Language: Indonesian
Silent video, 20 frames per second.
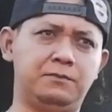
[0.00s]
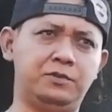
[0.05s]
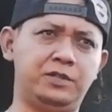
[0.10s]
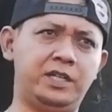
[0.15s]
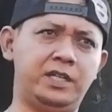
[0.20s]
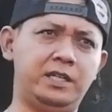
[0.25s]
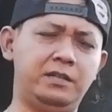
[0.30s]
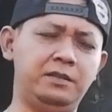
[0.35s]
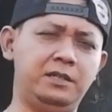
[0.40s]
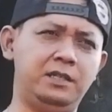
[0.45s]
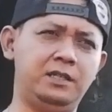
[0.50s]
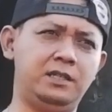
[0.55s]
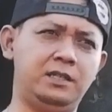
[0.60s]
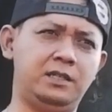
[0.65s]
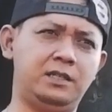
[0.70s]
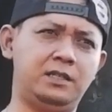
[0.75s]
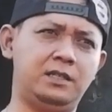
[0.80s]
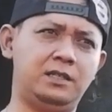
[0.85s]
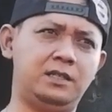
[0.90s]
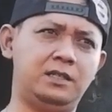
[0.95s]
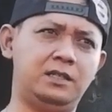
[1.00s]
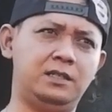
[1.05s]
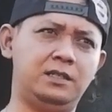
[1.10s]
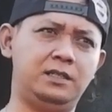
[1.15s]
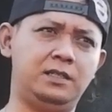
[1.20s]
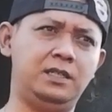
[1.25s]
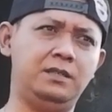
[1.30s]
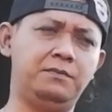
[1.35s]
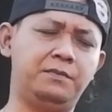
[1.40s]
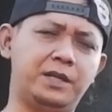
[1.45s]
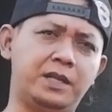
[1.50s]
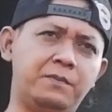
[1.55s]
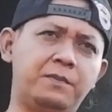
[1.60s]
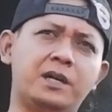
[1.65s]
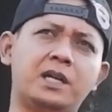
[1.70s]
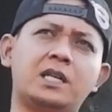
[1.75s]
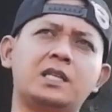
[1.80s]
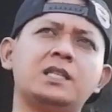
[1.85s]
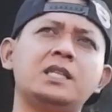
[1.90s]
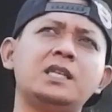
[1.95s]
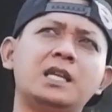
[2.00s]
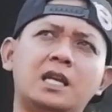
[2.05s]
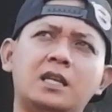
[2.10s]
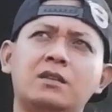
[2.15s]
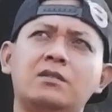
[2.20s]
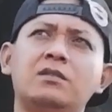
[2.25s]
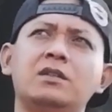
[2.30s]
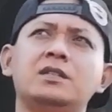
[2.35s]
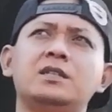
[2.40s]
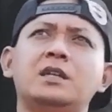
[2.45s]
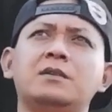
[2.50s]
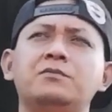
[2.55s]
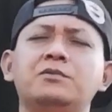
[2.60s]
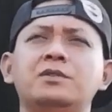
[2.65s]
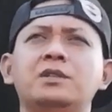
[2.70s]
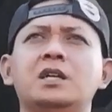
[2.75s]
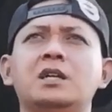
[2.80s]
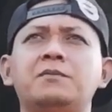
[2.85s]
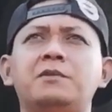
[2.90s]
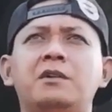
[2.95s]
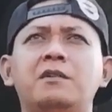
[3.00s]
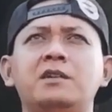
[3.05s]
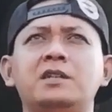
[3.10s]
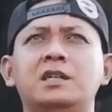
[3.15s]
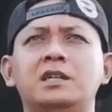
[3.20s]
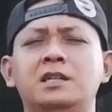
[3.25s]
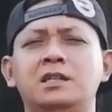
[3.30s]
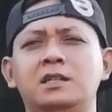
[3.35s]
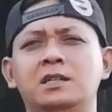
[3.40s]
kemudian di, diberi pengertian oleh sang Buddha bahwa